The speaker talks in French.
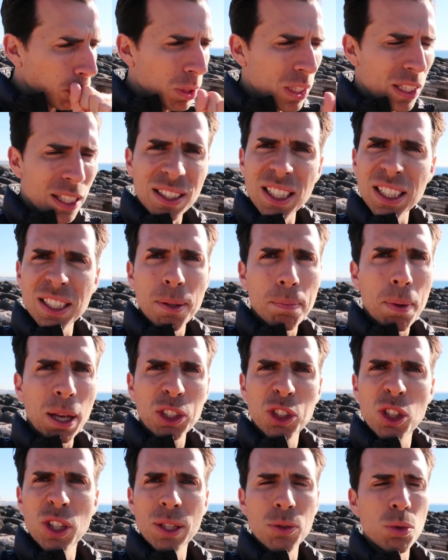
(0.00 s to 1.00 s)
on disait, tu cette
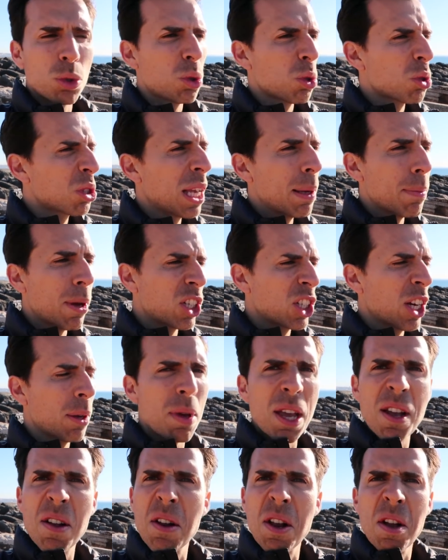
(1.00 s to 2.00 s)
personne a du succès, machin,
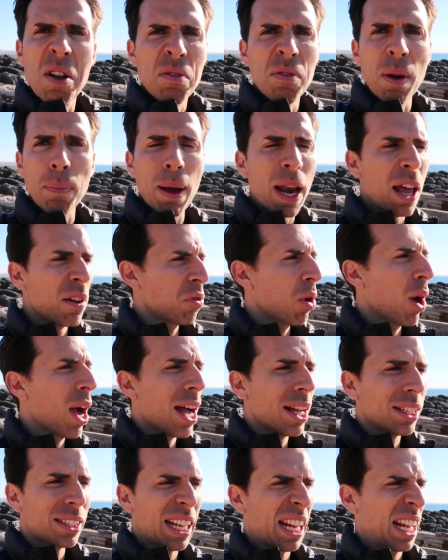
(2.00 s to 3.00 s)
mais on va pas la
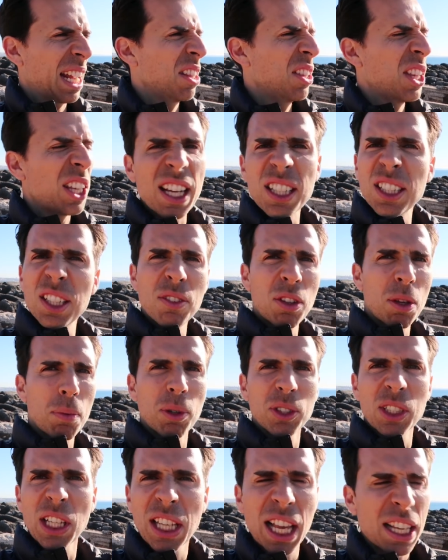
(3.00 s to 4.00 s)
voir, c'est quelqu'un de négatif qui
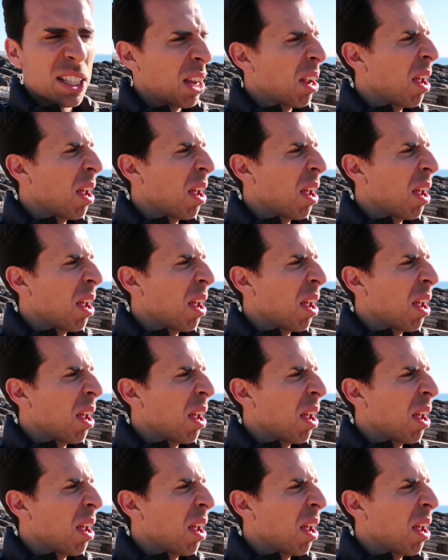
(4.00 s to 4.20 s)
pense à...